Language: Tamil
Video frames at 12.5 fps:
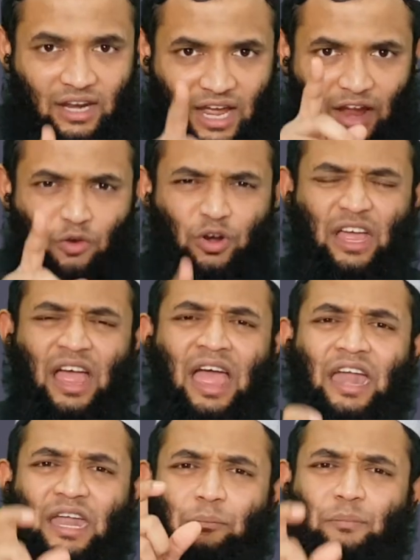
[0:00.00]
அல்லாவுடைய
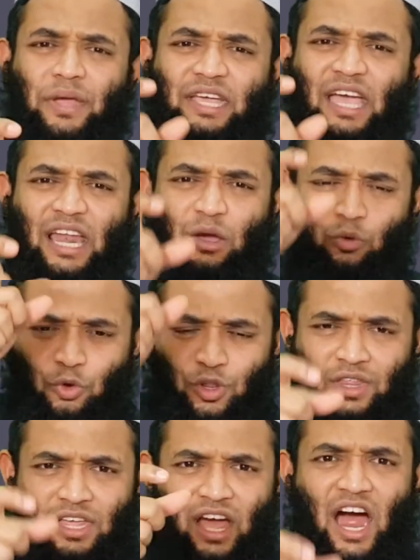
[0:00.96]
நம்பிக்கையில்
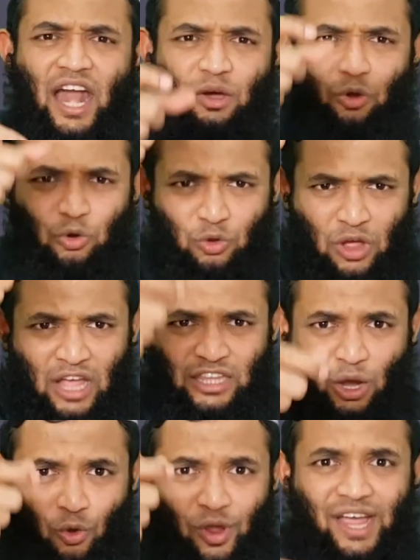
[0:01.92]
உறுதியான ஒரு
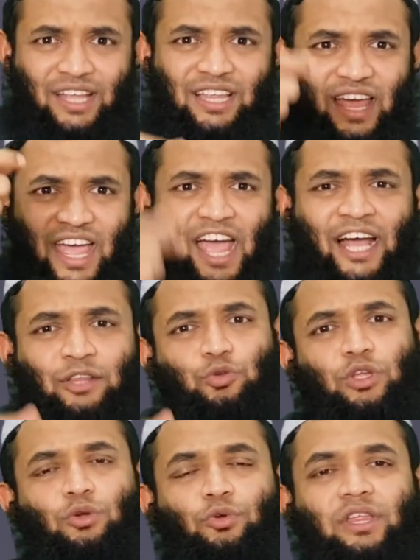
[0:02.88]
தௌஹீதில்
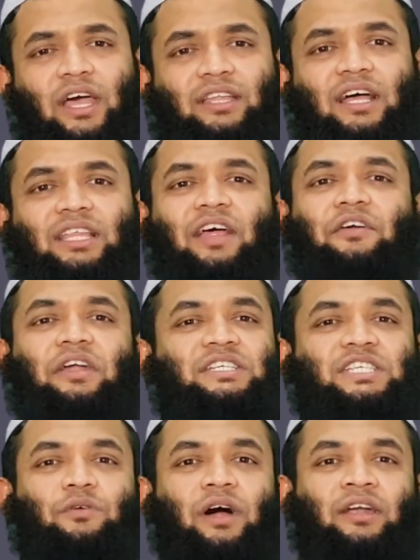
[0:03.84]
ஏகத்துவத்தில் உறுதியாக இருந்தால் தான் அவன்
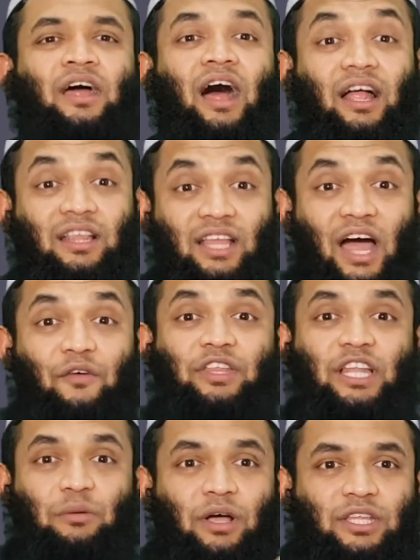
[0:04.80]
என்ன செய்வான்
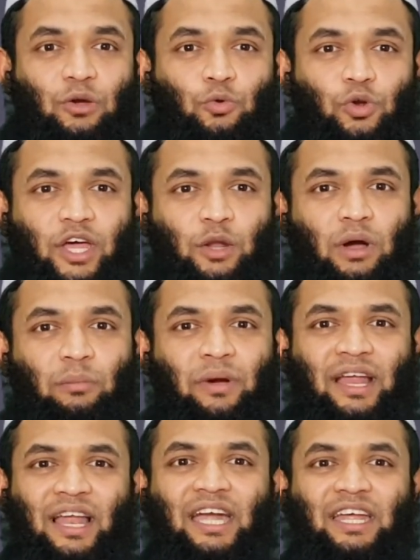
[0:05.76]
அல்லாஹிடத்தில் மாத்திரம் கூலி
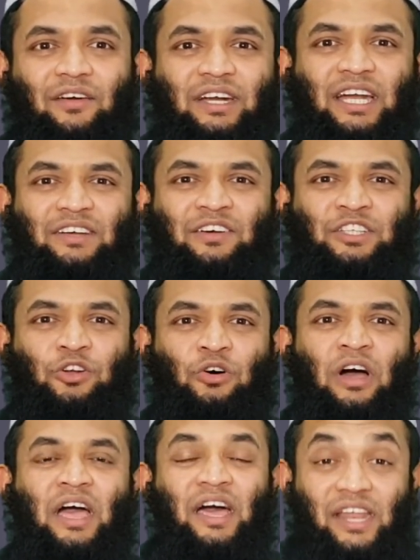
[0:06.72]
எதிர்பார்ப்பான் இல்லாட்டி அவன் என்ன
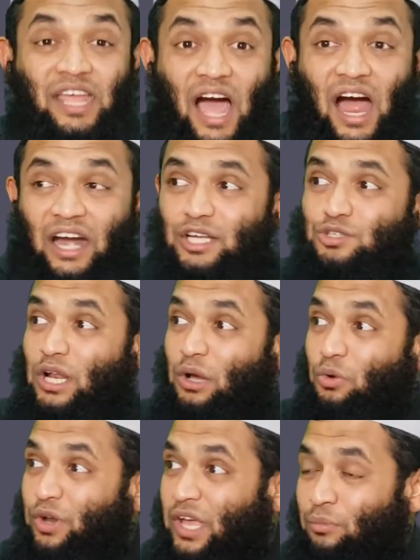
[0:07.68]
வந்துடும் ரியா என்று
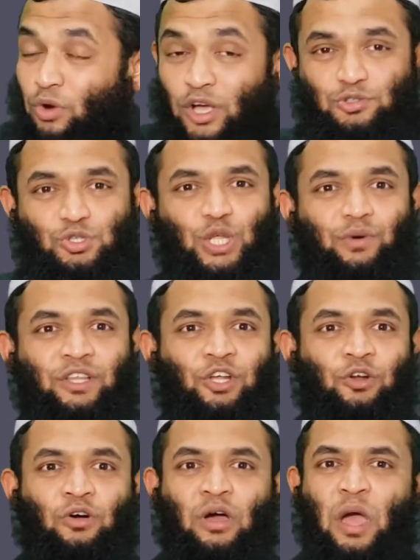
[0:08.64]
சொல்லக்கூடிய முகஸ்துதி
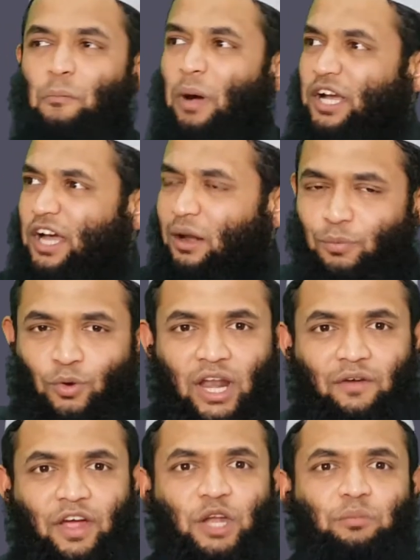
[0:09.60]
வந்துடும் மக்கள்
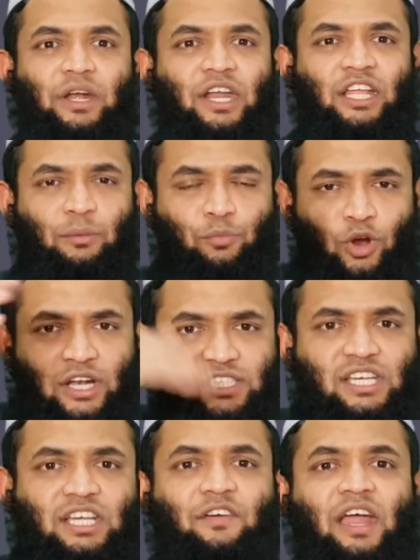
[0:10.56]
புகழ வேண்டும் என்ற அந்த
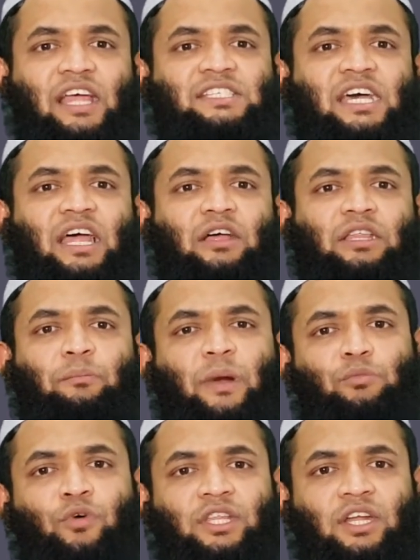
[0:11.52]
புகழ்ச்சிக்கு வேலை செய்யற அந்த
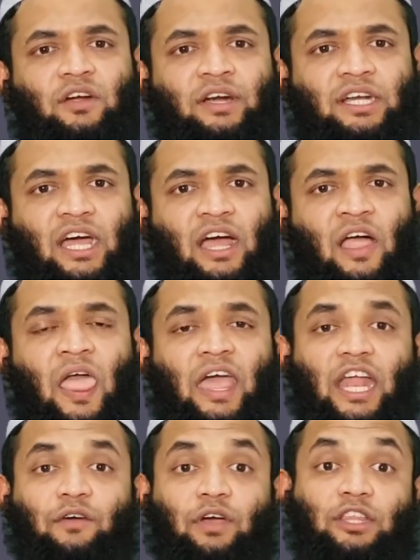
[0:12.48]
பண்பு வந்துடும் அவன்கிட்ட
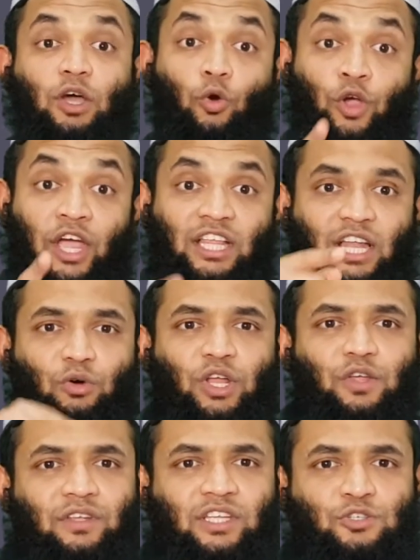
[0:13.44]
எனவே தௌஹீத
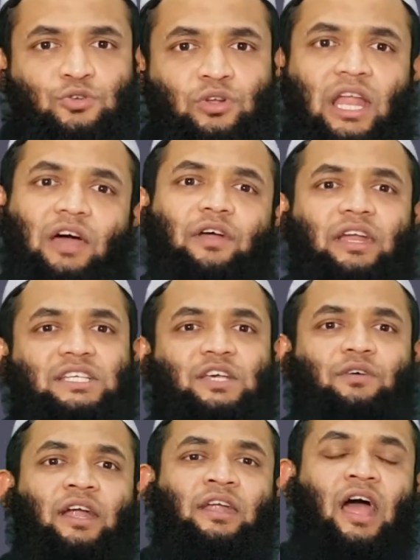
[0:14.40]
உறுதி வந்தேன்னு சொன்னால் அவன் என்ன
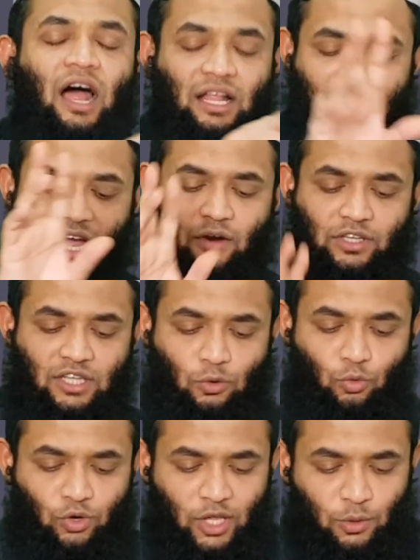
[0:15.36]
செய்வான் அல்லா
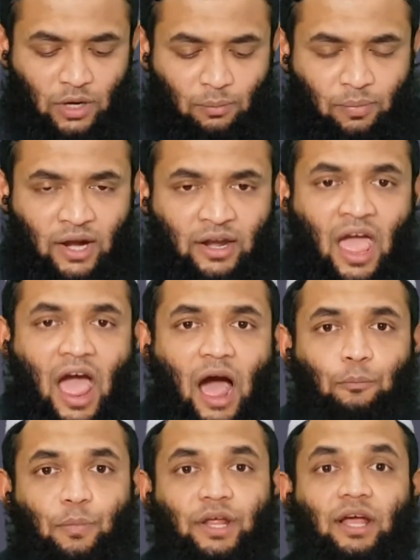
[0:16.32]
அவரத்தில் கூலி எதிர்பார்ப்பான்
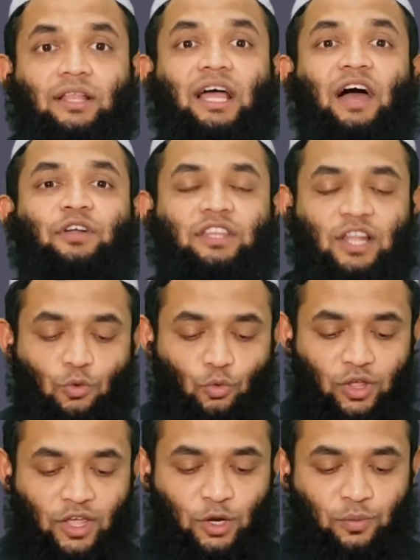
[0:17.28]
அப்படி அல்லா அவரத்தில்
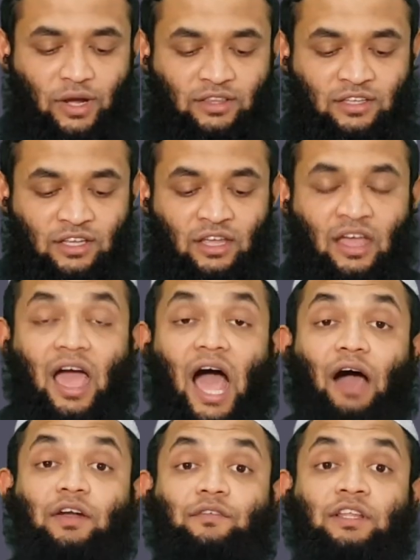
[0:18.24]
கூலி எதிர்பார்த்து
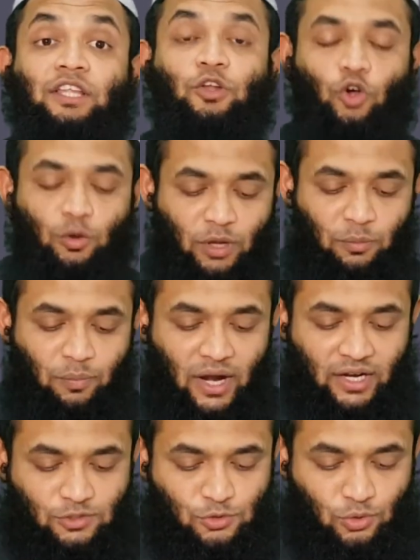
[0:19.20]
அவன் வந்து
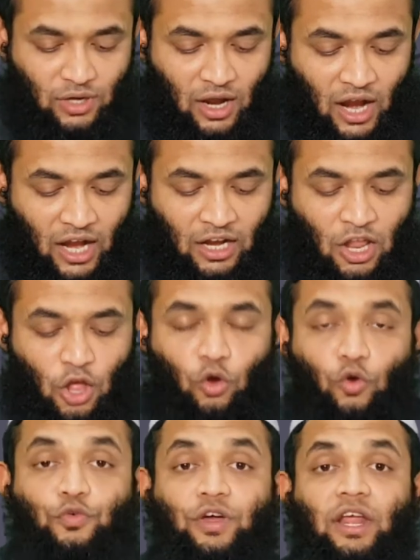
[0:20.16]
நோன்பிருப்பான் என்று சொன்னால்
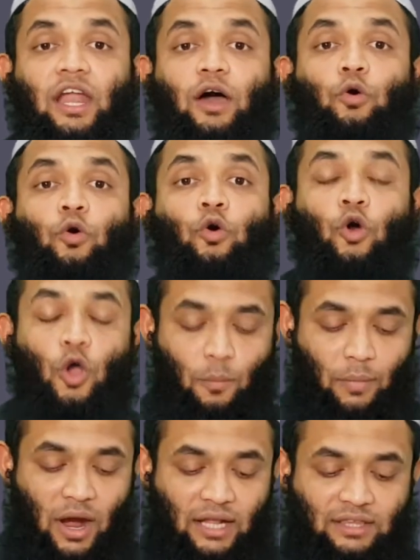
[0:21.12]
உஃபிர் அலஹோ
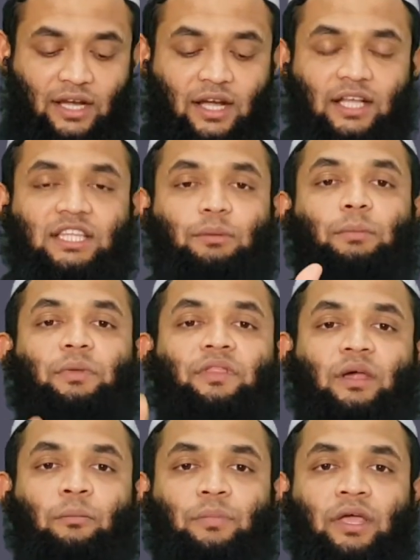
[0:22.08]
மா தக்கத்தமம்
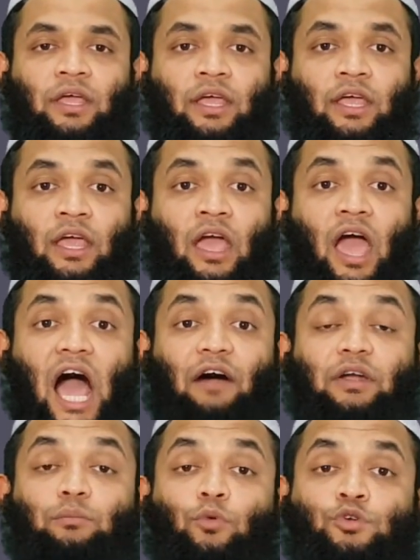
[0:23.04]
இந்தம்பிகி
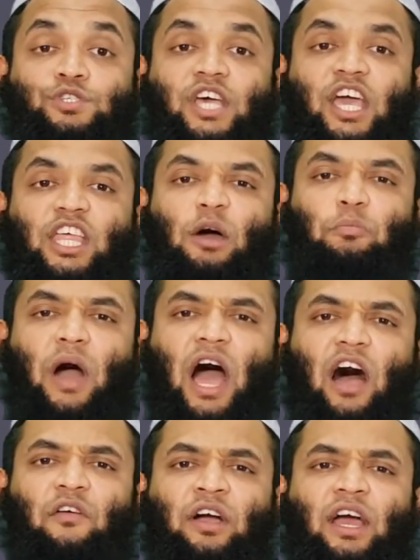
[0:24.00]
அவன் முன் செய்த
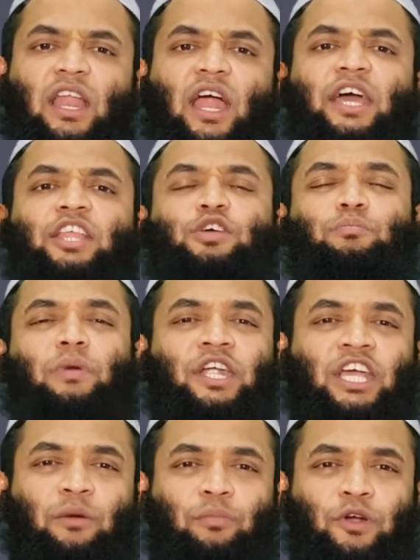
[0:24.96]
பாவங்கள் அனைத்தும்
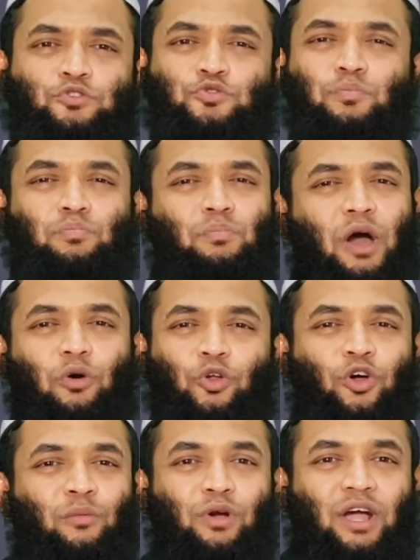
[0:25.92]
மன்னிக்கப்படும் சும்மா
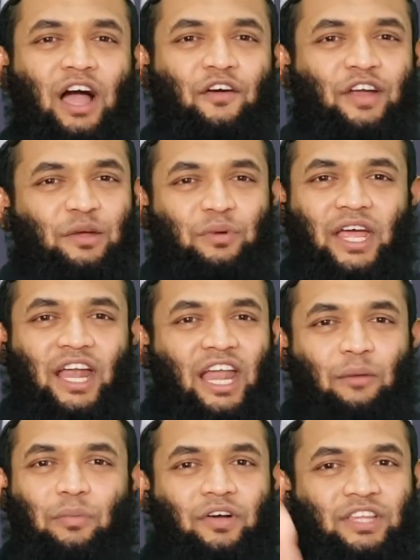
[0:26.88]
ஒரு நோன்புக்காக வேண்டி இப்படி
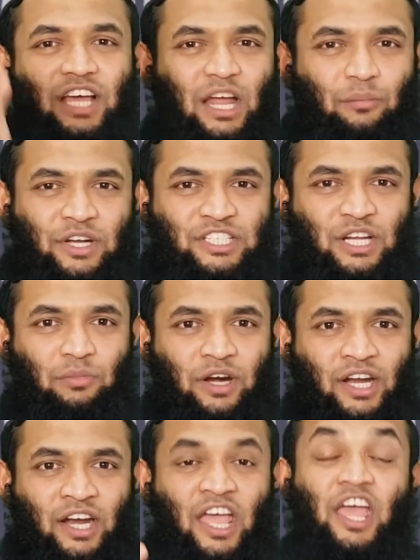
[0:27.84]
எல்லா பாவத்தையும் எல்லாம் மன்னிச்சிட
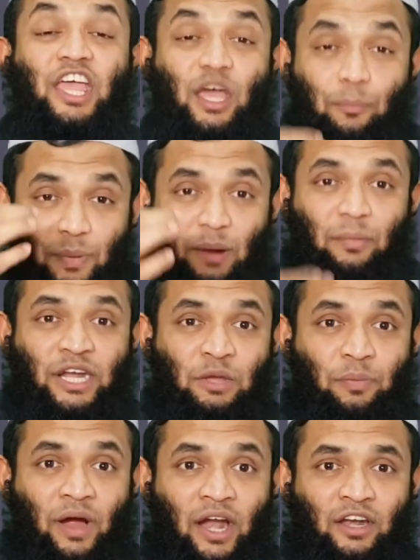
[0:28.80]
மாட்டான் எப்போ
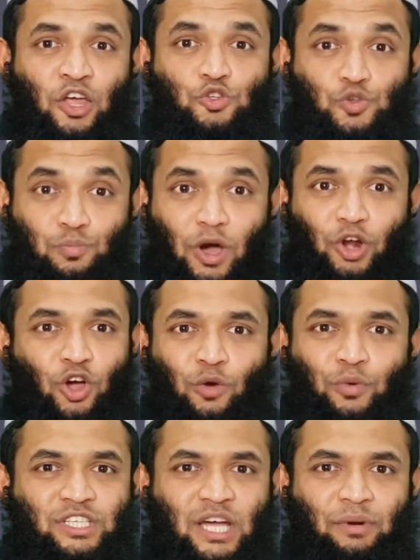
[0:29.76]
மன்னிப்பான் சும்மா ஒரு
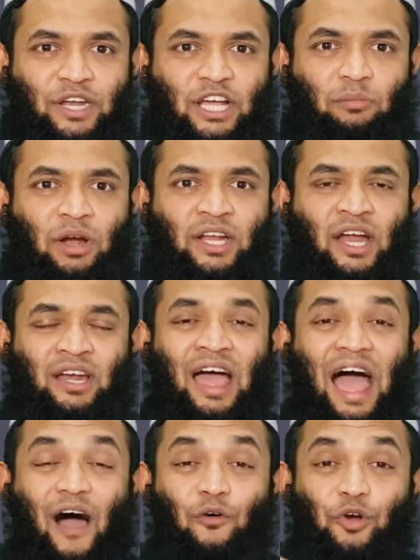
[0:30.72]
நோன்பு பிடிச்சா மன்னிக்க மாட்டான்
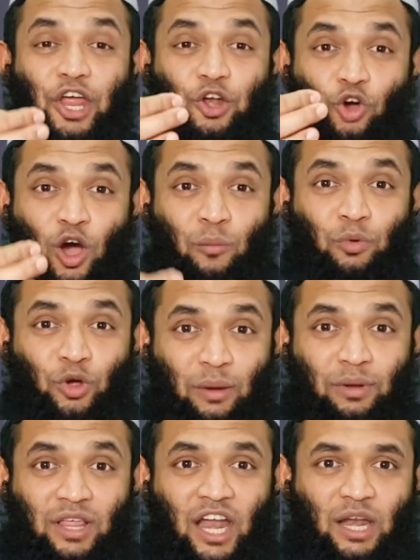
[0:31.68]
அவனுடைய நோன்பு
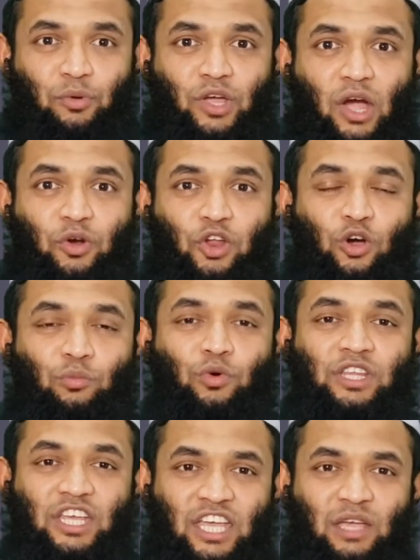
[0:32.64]
ரமதானில் பிடிக்கக்கூடிய
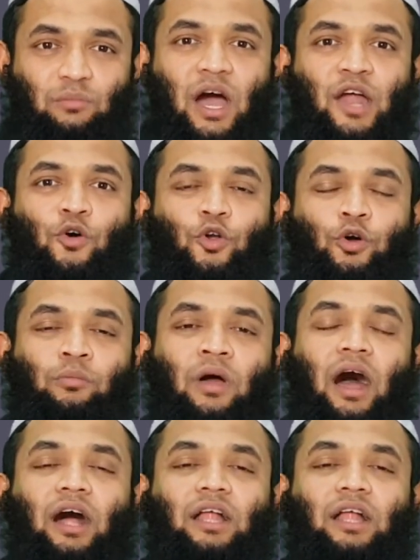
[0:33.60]
நோன்பு வந்து ஈமானோடும்